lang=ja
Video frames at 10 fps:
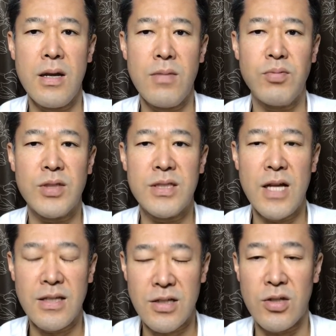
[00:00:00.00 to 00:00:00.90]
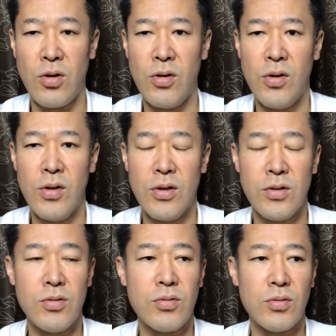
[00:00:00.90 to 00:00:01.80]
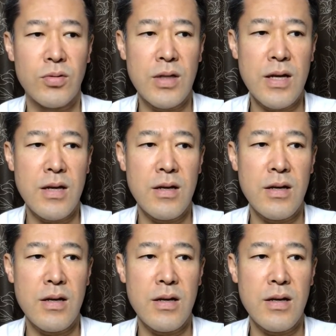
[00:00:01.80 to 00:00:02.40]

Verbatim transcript: プチ断食ということで、